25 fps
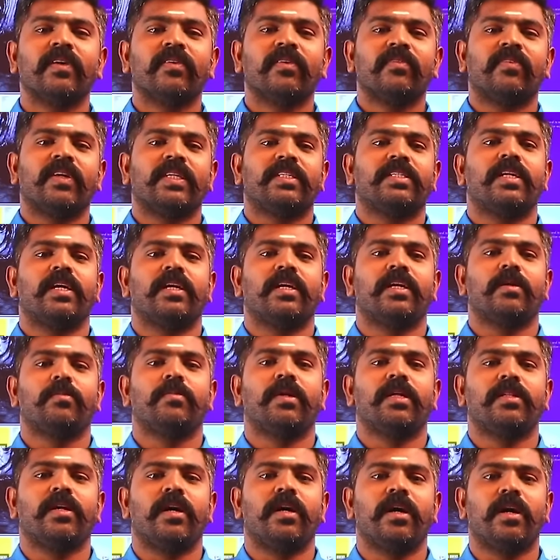ஃபஸ்ட்
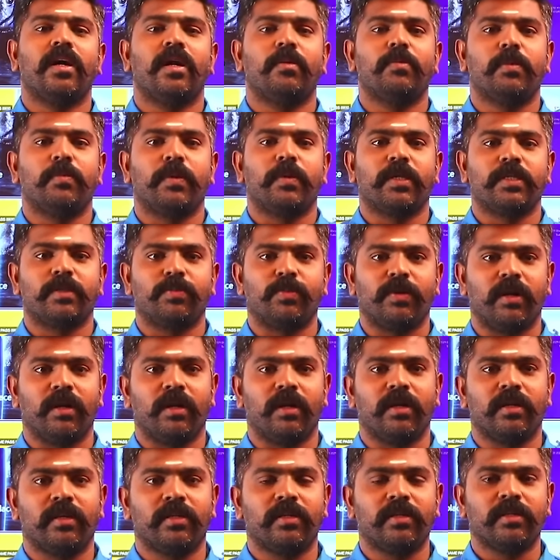அட்டம்ப்டில் தாராளமாக பாஸ்
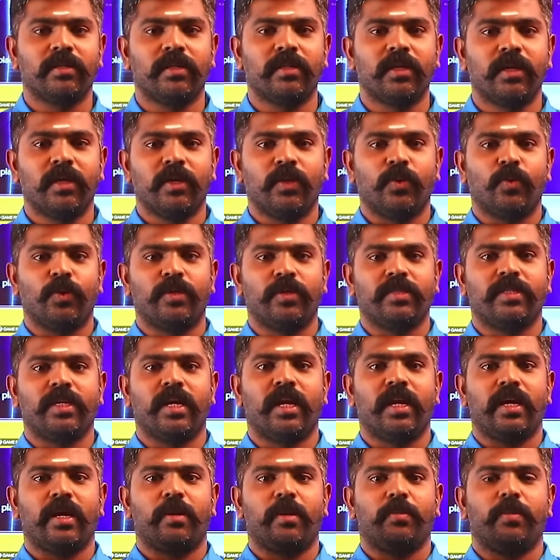பண்ணலாம் ஒரு
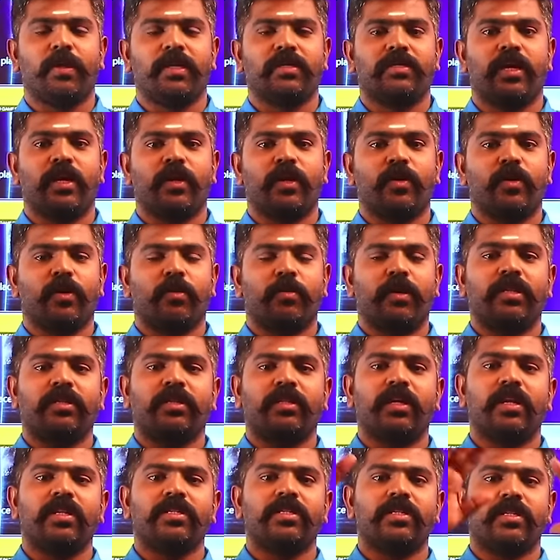செயலை எப்படி செய்யணும்
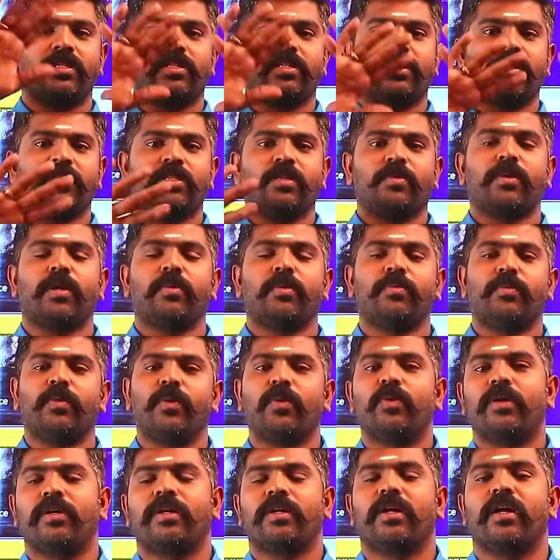அப்படின்னு தெரிஞ்சுக்கிட்டு செஞ்சோம்னா
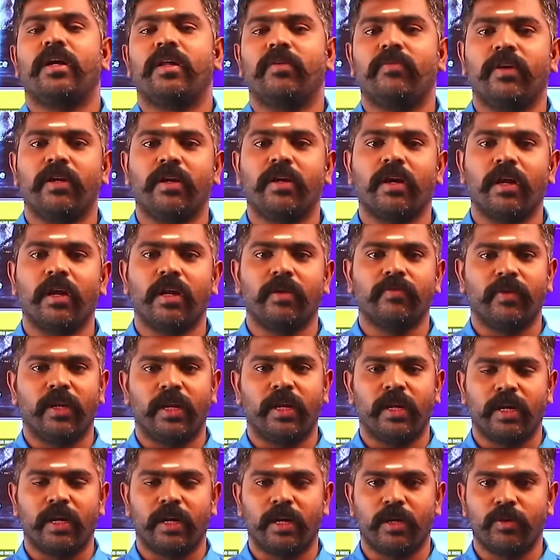பொருள் கருவி காலம்
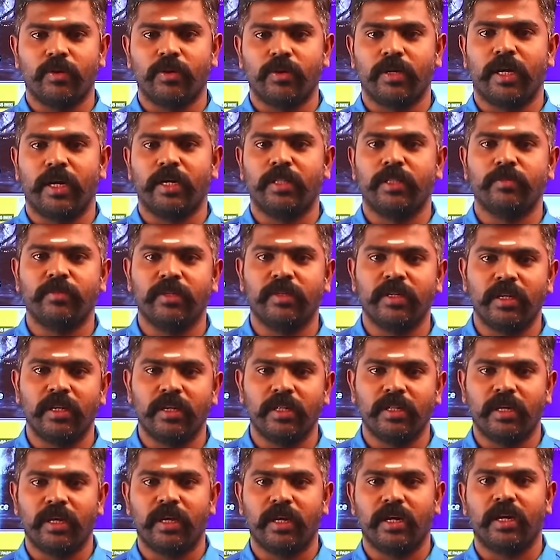வினை இடனோடு ஐந்தும்
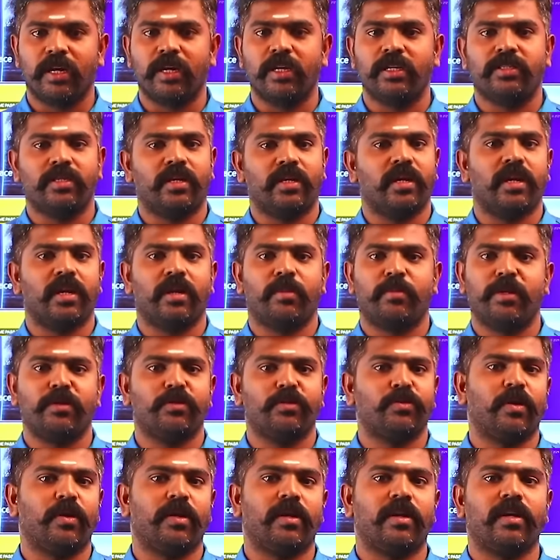இருள் தீர எண்ணி செயல்
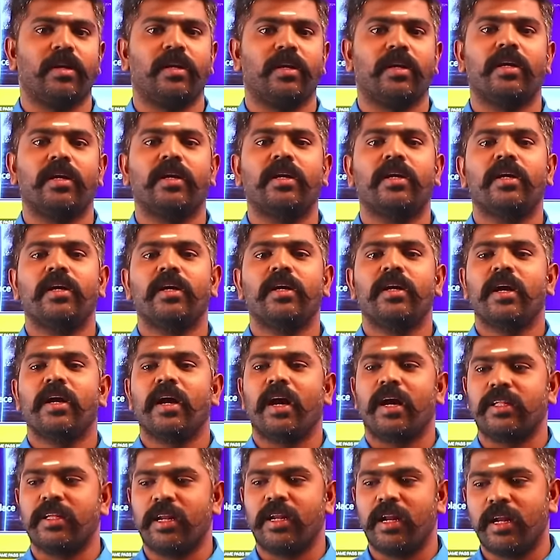அப்படின்னு சொல்லியிருக்காங்க
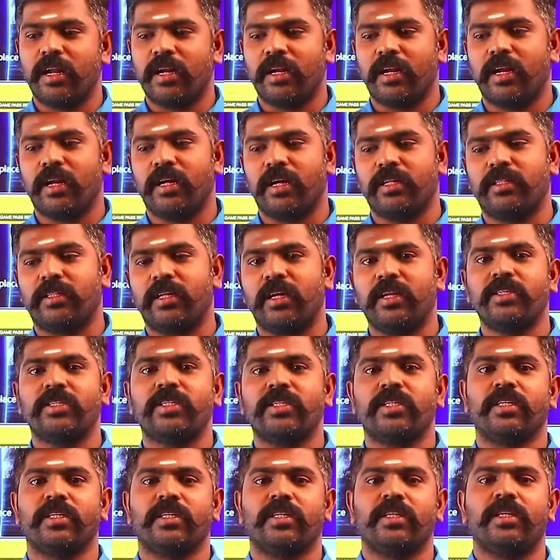அதெல்லாம் நல்லா
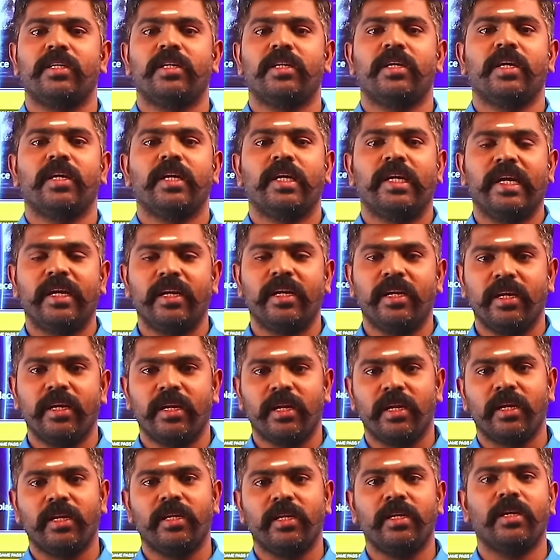தெரிஞ்சுக்கிட்டு
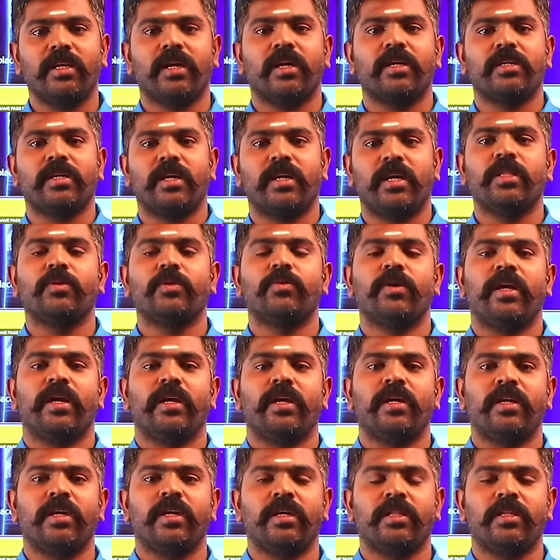எண்ணியர் எண்ணியாங்கு எதுவர்
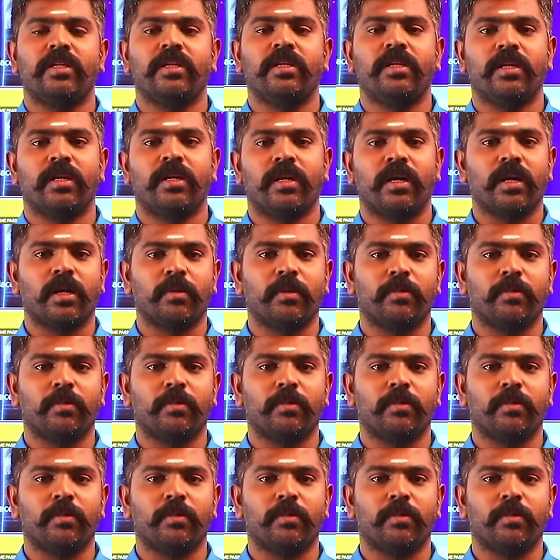எண்ணியர் திண்ணியராக